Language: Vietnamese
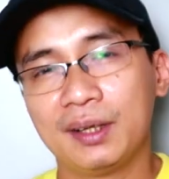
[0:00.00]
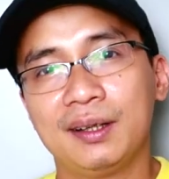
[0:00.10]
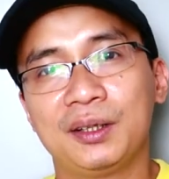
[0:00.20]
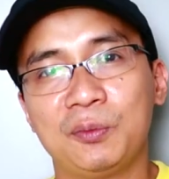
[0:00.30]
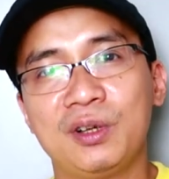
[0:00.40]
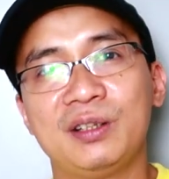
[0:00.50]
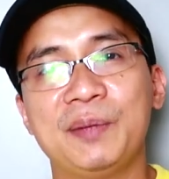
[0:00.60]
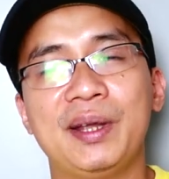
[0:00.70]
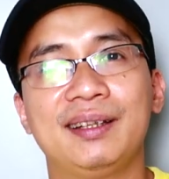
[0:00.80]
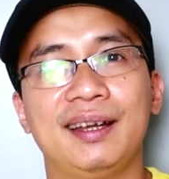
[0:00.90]
thông thường thì
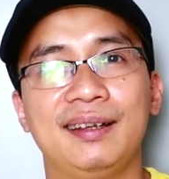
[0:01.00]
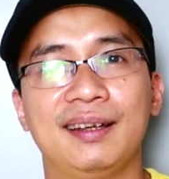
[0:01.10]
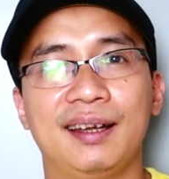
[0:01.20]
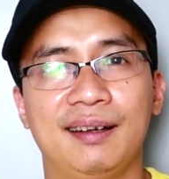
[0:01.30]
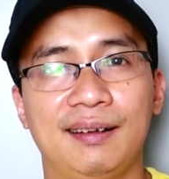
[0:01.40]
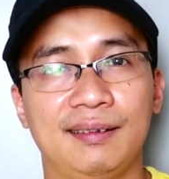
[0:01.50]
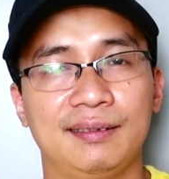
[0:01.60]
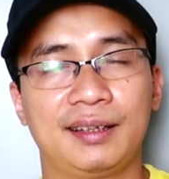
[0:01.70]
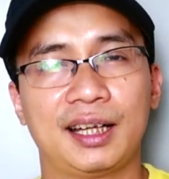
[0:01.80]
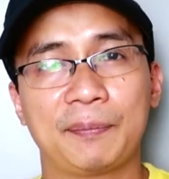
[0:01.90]
mình thấy là
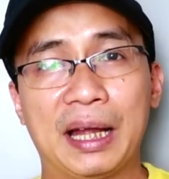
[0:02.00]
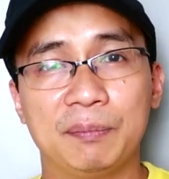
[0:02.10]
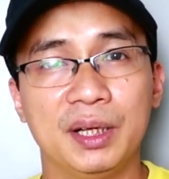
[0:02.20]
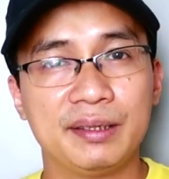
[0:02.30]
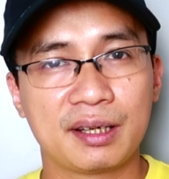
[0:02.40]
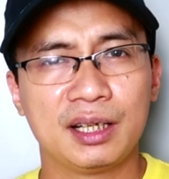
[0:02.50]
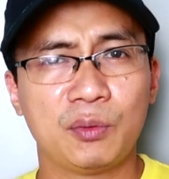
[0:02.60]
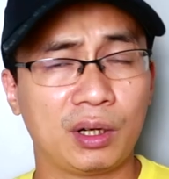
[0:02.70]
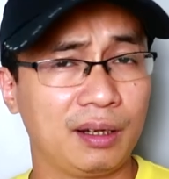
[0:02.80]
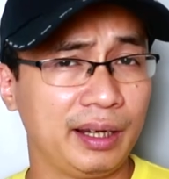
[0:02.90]
các bạn mới chơi
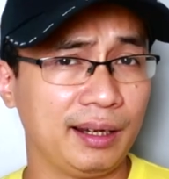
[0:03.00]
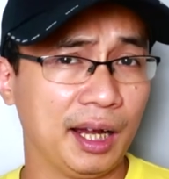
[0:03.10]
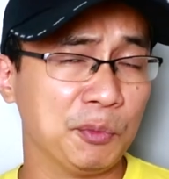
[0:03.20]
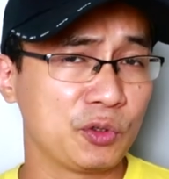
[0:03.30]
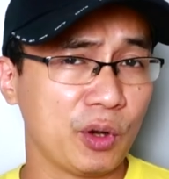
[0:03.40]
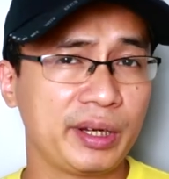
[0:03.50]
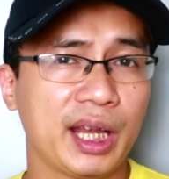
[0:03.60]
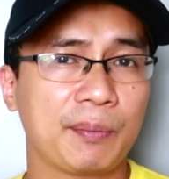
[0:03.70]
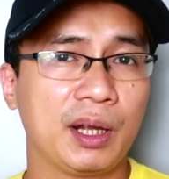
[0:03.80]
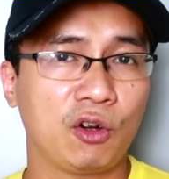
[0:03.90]
hoặc là kể cả một số anh
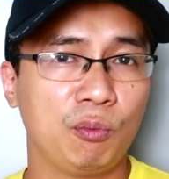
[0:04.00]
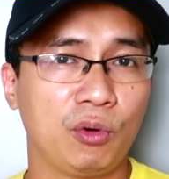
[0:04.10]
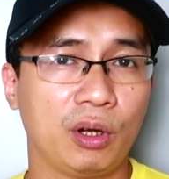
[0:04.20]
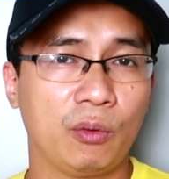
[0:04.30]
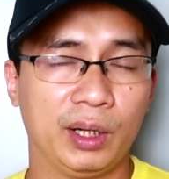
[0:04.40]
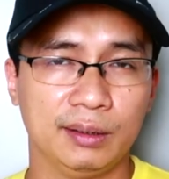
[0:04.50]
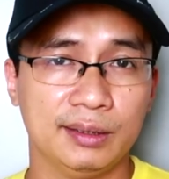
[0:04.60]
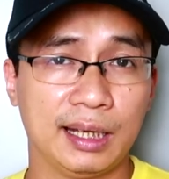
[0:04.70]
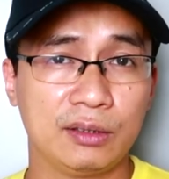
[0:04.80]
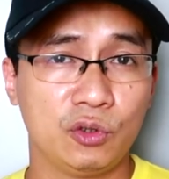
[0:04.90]
em đã có một cái khoảng thời
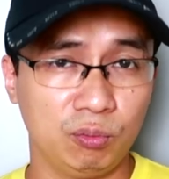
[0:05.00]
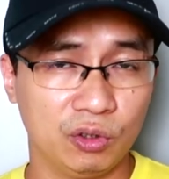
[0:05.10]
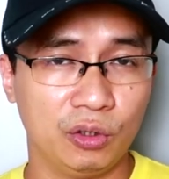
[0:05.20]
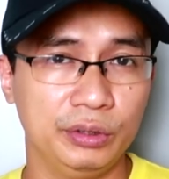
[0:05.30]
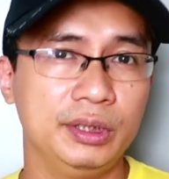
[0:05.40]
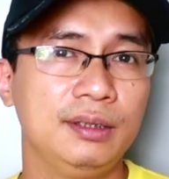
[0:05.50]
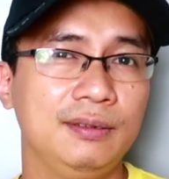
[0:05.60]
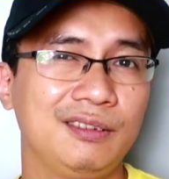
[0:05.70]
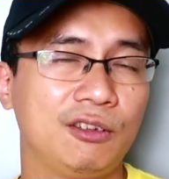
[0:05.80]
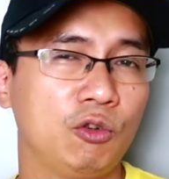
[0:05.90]
gian dùng rồi nhưng
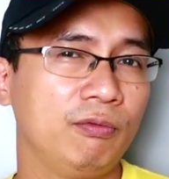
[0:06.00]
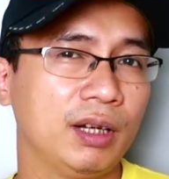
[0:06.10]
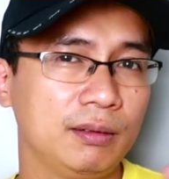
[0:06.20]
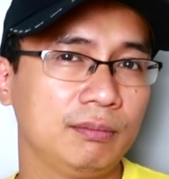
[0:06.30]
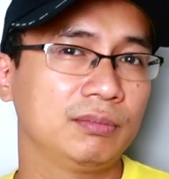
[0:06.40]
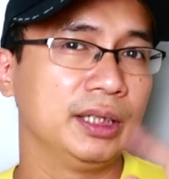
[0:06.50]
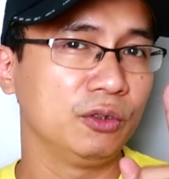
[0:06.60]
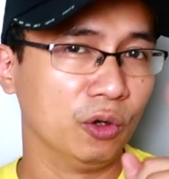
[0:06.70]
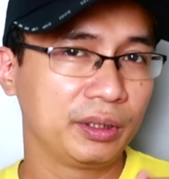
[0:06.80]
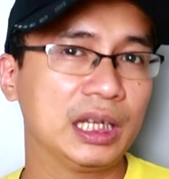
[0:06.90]
cũng vẫn
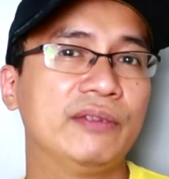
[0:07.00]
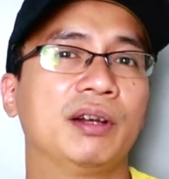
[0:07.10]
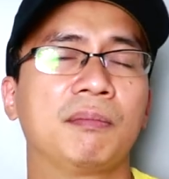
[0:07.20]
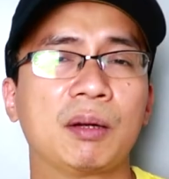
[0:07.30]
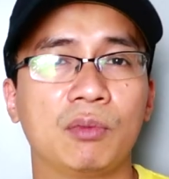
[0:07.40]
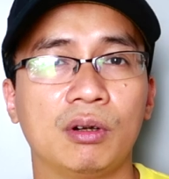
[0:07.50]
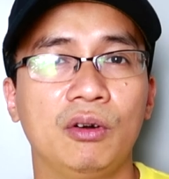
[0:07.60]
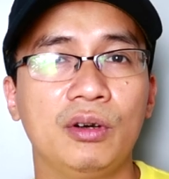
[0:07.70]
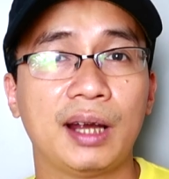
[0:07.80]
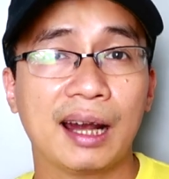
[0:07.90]
đôi khi vẫn mắc một cái
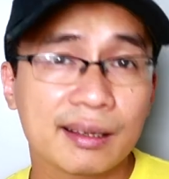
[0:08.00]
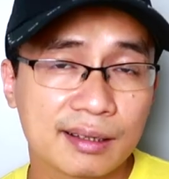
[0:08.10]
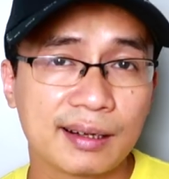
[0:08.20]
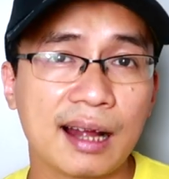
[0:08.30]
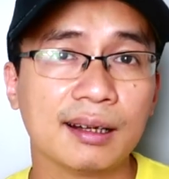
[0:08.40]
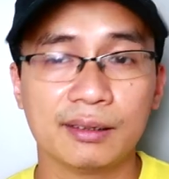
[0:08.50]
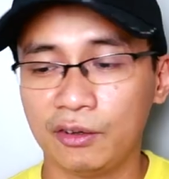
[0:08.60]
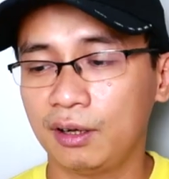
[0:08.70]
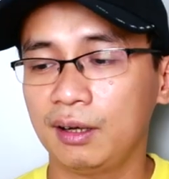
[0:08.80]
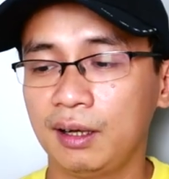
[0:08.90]
lỗi khá là sơ đẳng
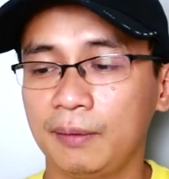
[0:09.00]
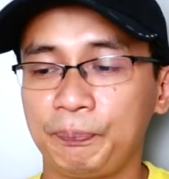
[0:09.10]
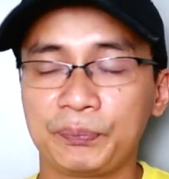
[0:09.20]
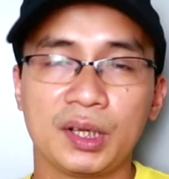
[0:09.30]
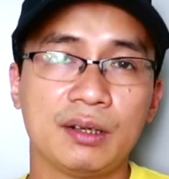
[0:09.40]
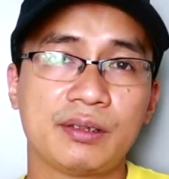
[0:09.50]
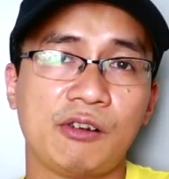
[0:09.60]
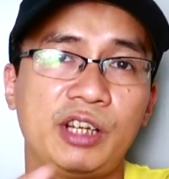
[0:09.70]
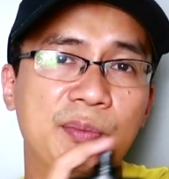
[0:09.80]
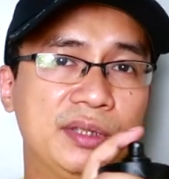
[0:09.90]
đó là sau
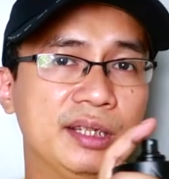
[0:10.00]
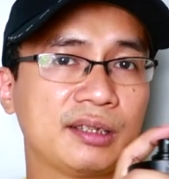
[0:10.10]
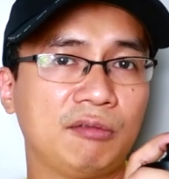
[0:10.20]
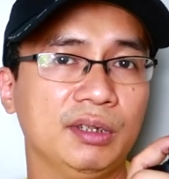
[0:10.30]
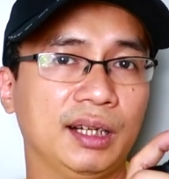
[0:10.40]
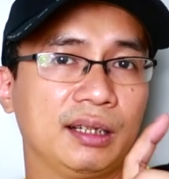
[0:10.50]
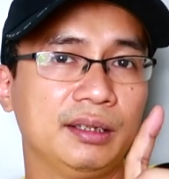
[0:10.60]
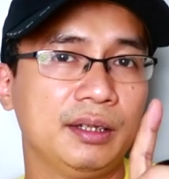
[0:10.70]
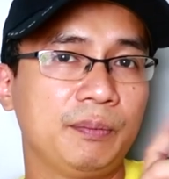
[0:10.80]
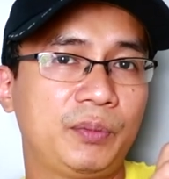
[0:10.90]
khi mà xịt xong chẳng hạn
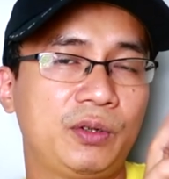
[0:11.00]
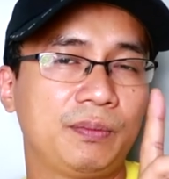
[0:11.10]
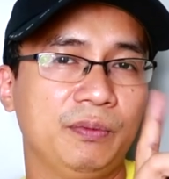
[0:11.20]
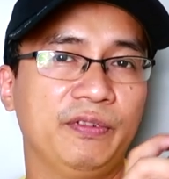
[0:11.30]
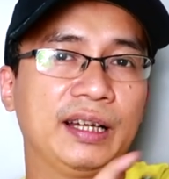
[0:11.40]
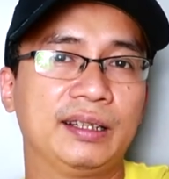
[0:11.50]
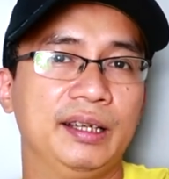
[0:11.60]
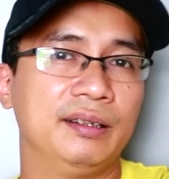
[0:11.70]
phát này